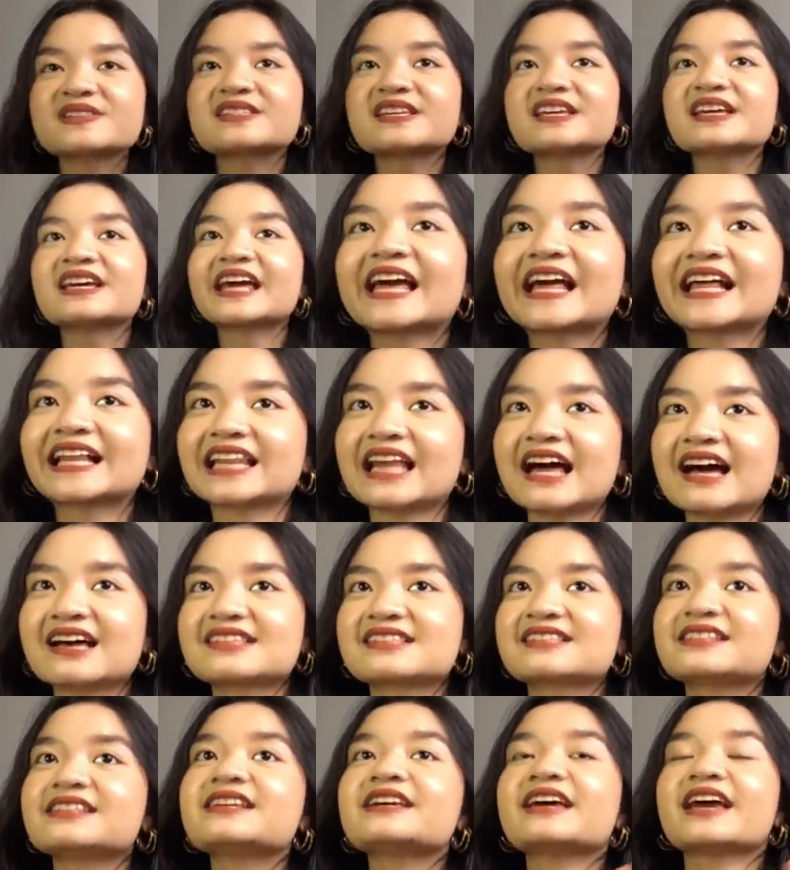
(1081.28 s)
say
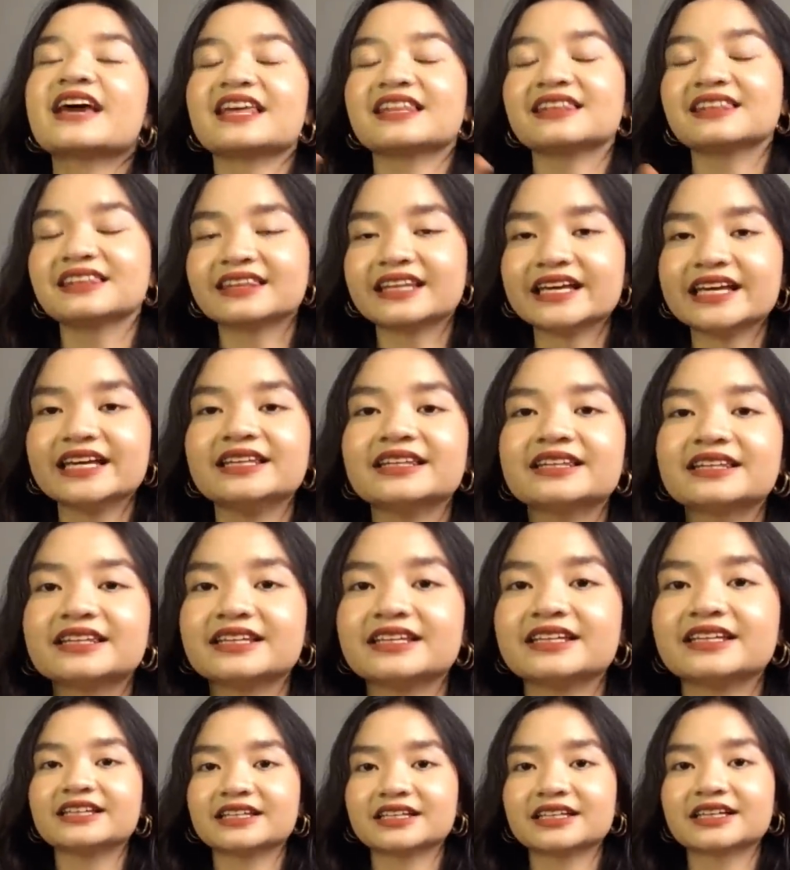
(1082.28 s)
classy and
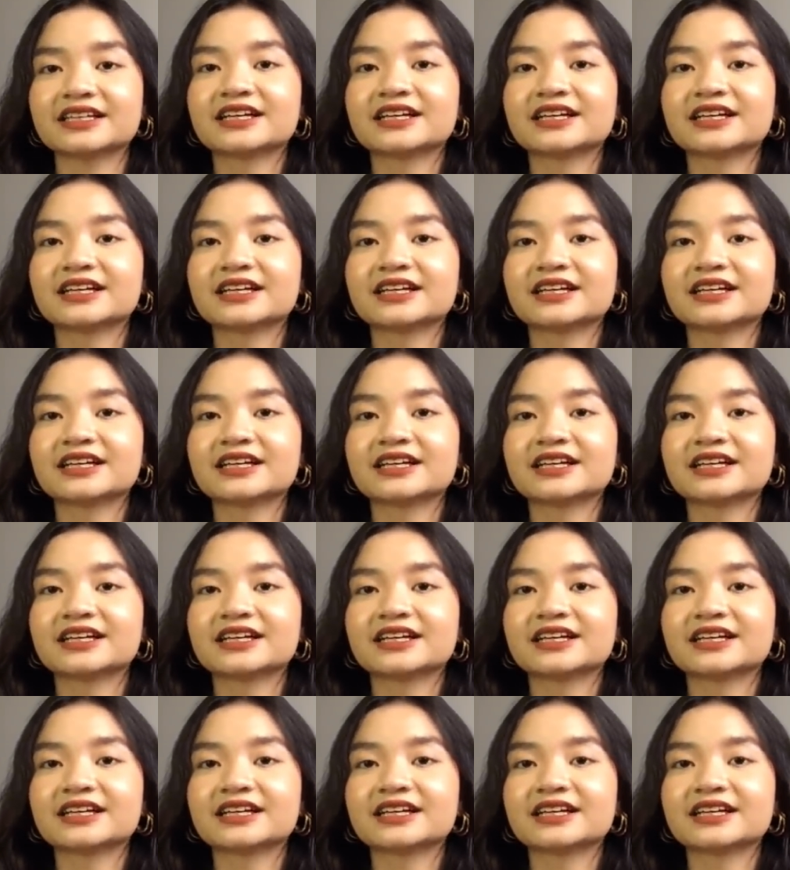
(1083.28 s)
dainty.